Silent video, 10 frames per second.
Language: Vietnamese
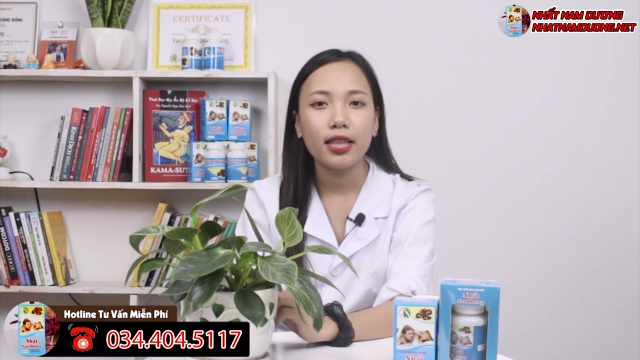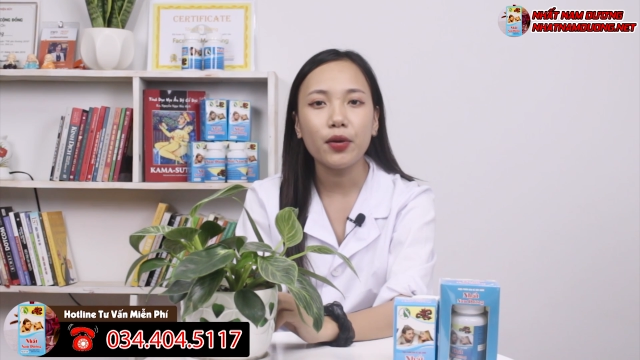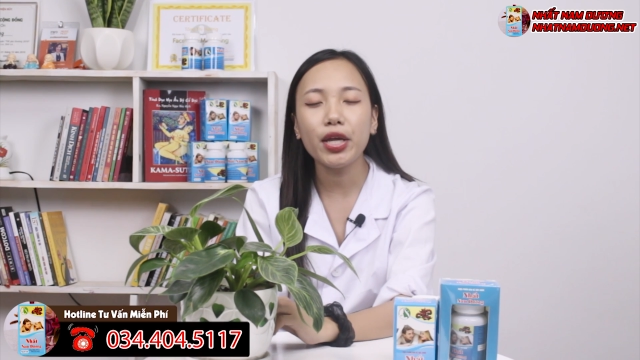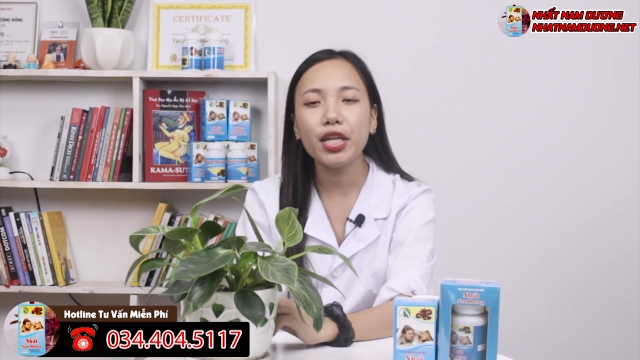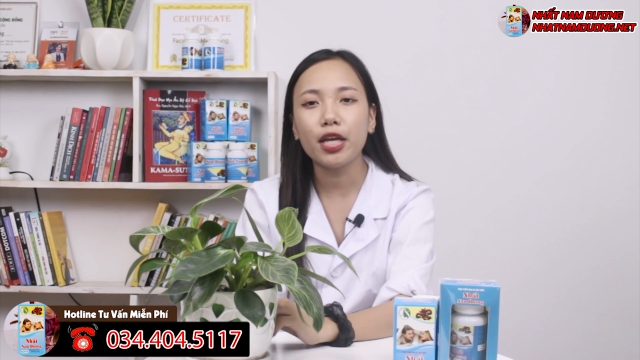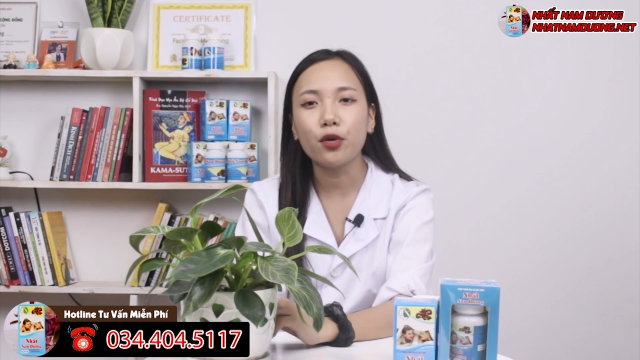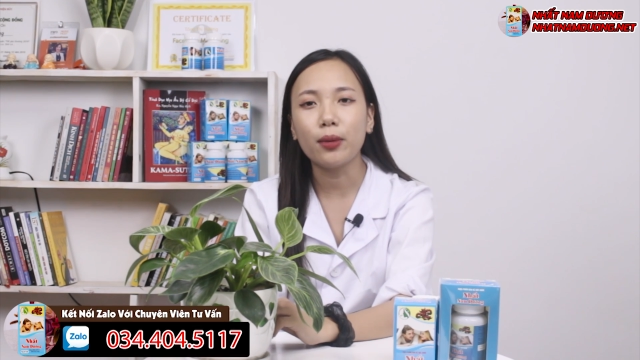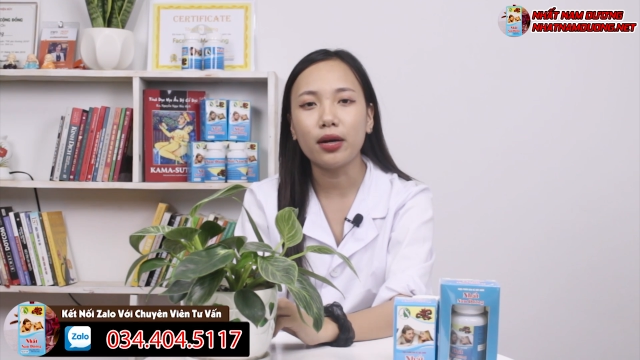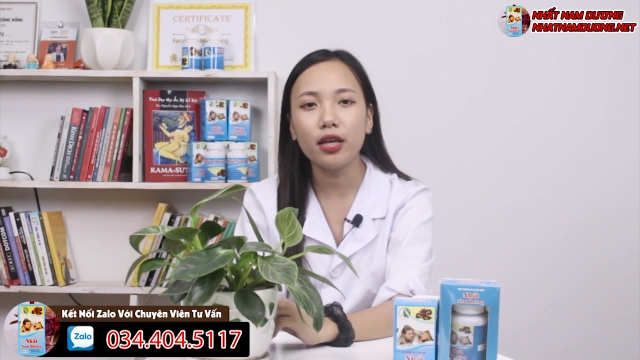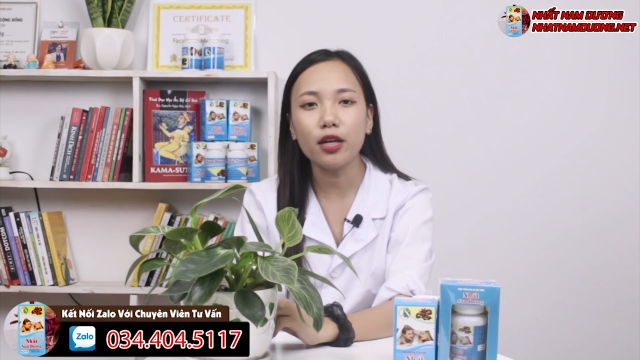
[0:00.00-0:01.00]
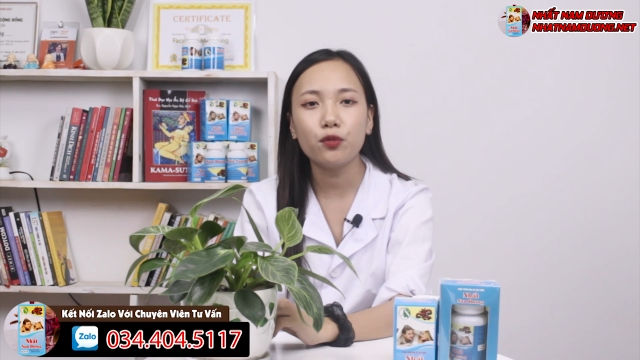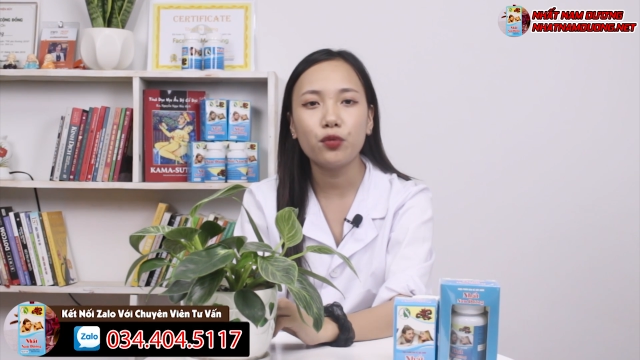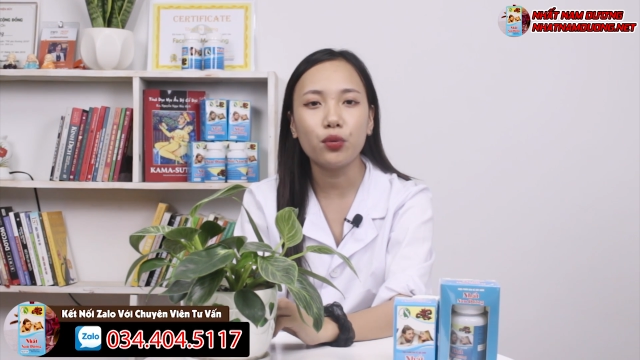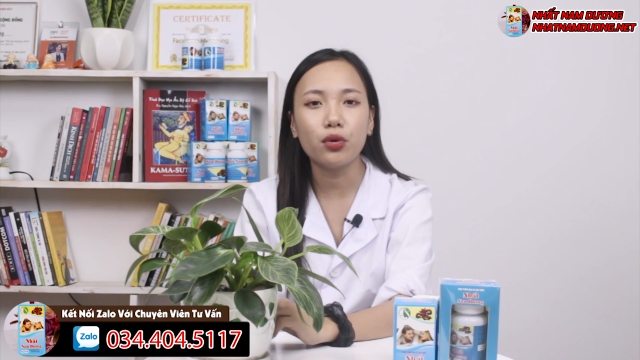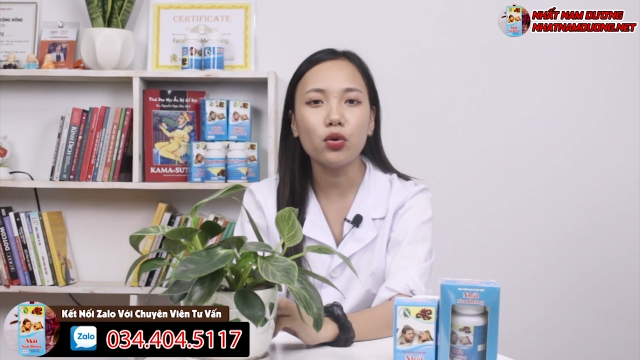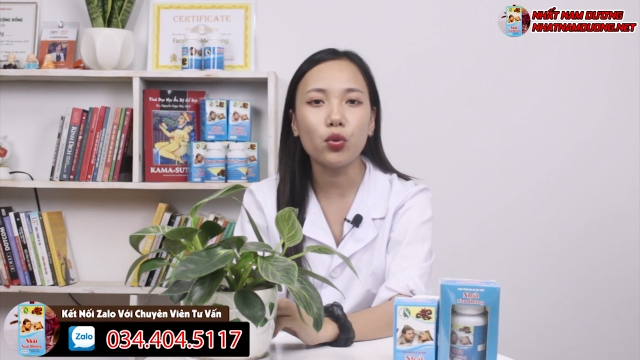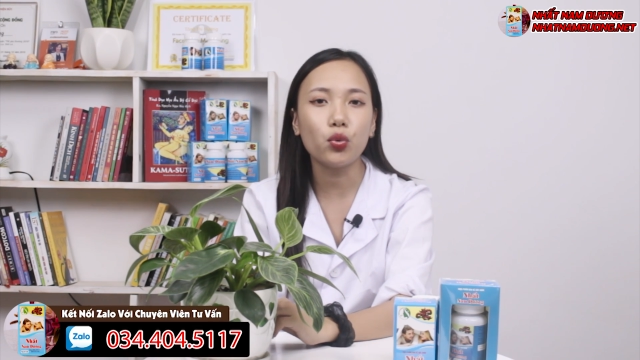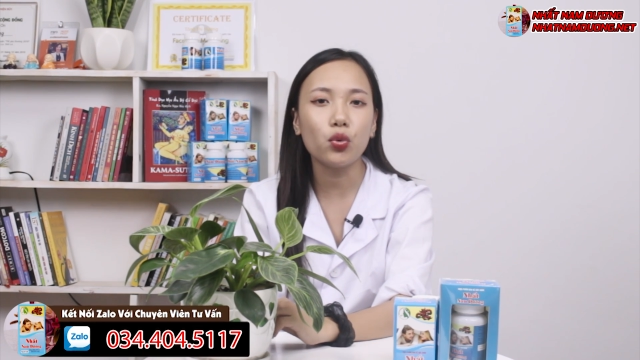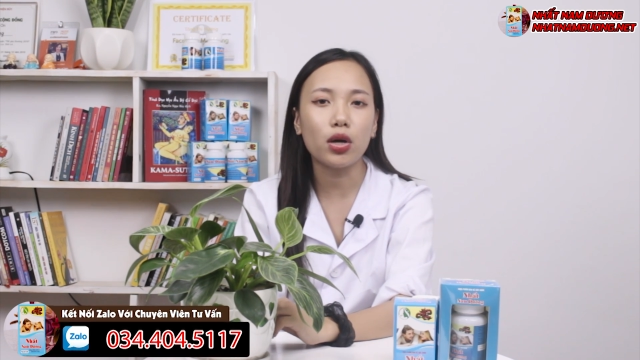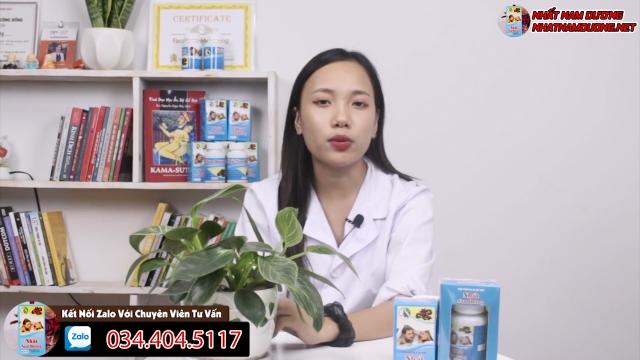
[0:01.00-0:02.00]
Theo nghiên cứu mới nhất, phụ nữ có
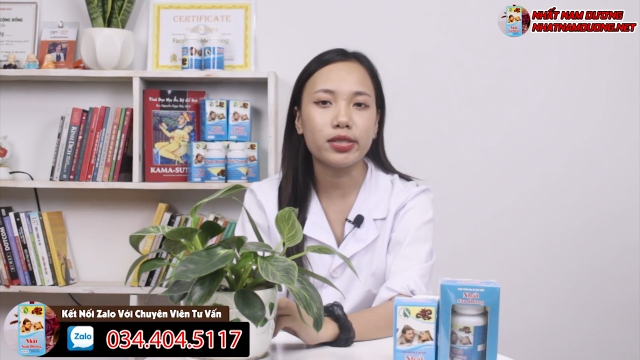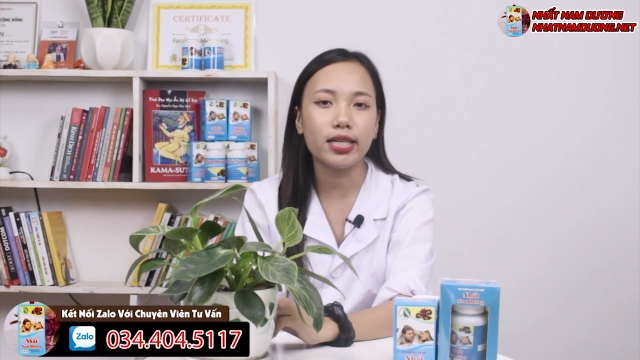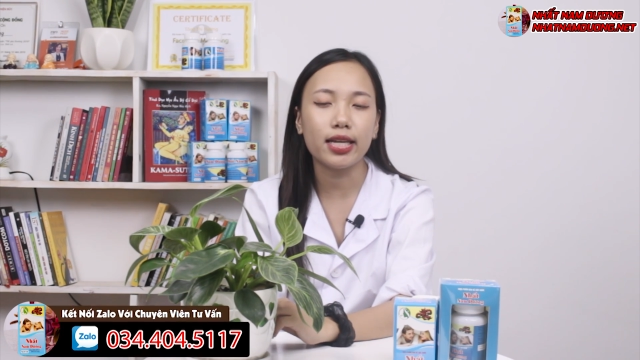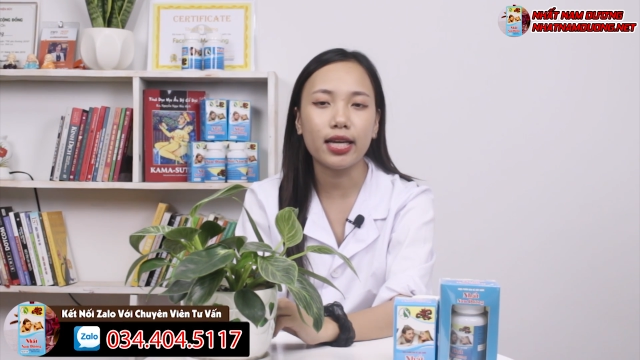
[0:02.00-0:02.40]
nhu cầu sinh